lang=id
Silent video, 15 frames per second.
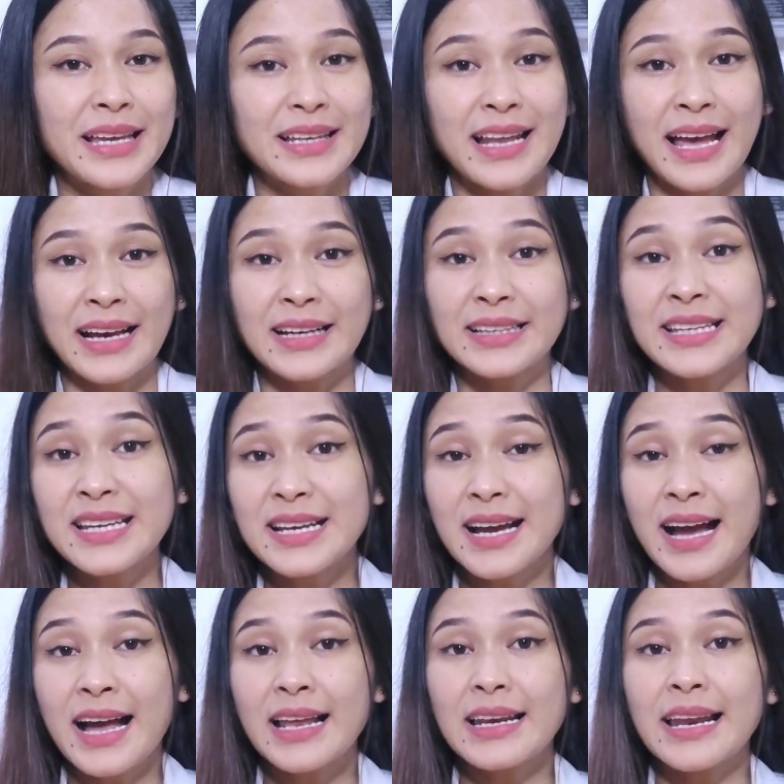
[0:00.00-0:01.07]
Nah,
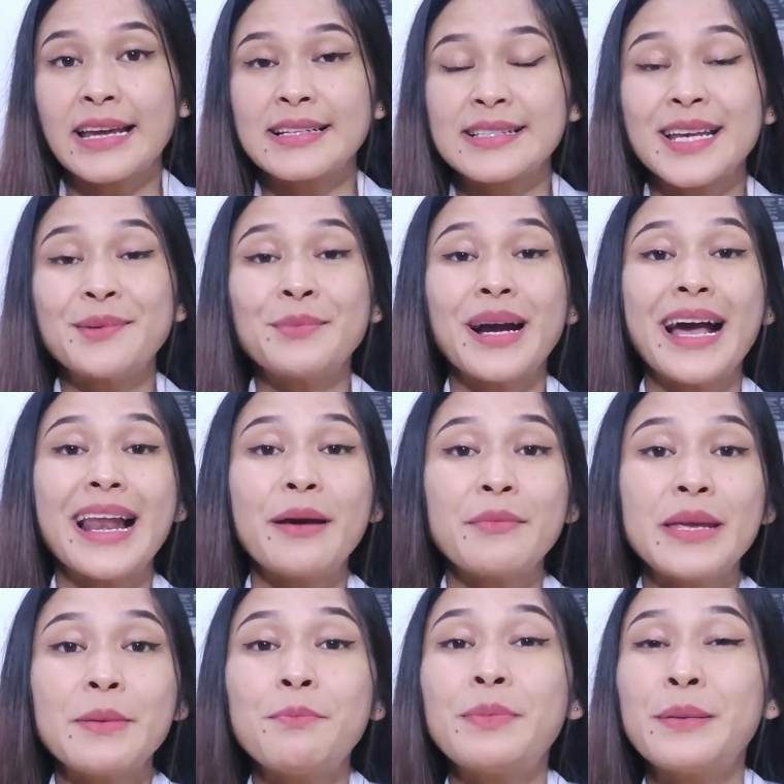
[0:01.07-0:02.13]
ketika lensa
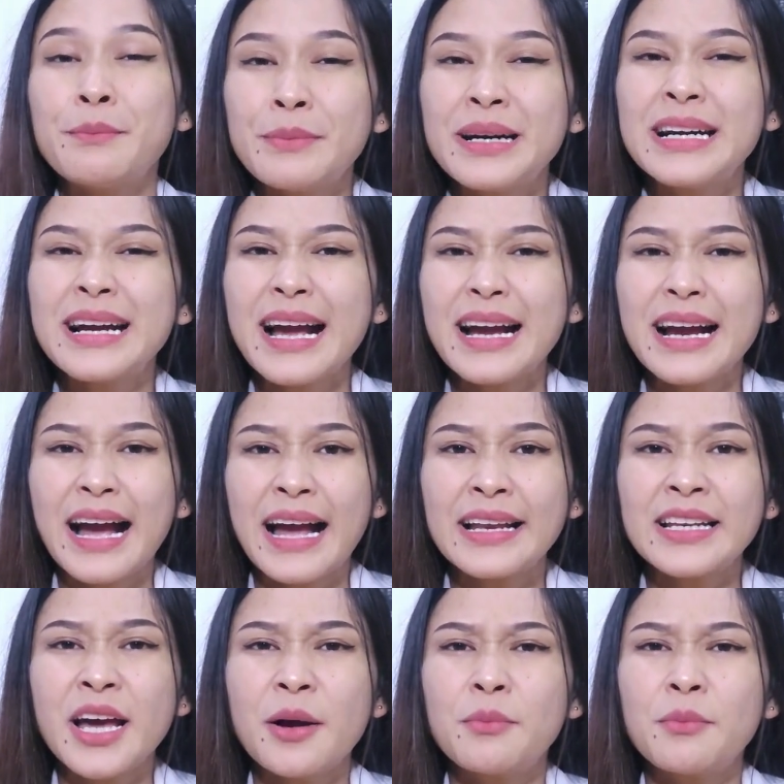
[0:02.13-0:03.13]
mengalami pembengkakan,